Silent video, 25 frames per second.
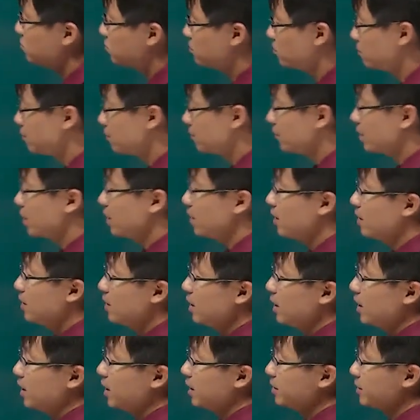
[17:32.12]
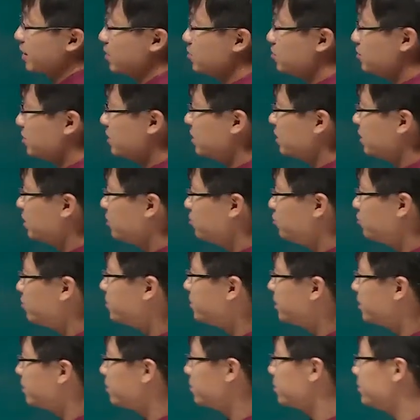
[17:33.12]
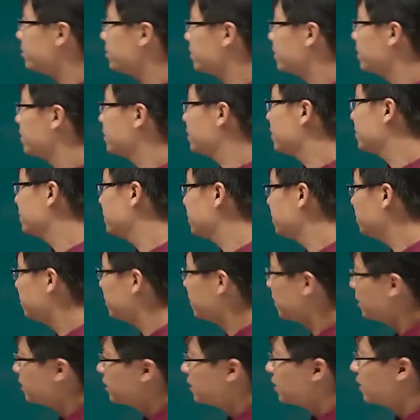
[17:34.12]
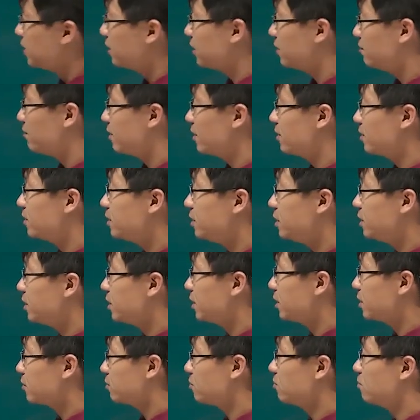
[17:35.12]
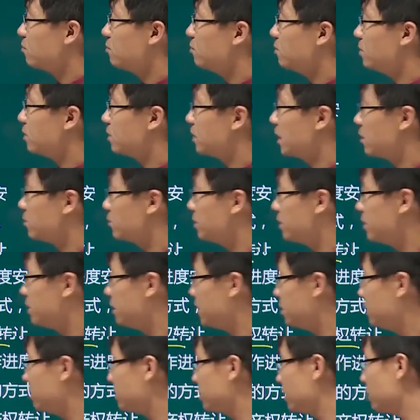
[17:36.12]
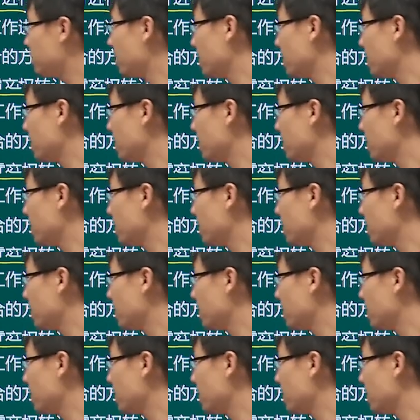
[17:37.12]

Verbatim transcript: 度，呃，采取信息预披露、正式披露相结合的方式，通过产权机构的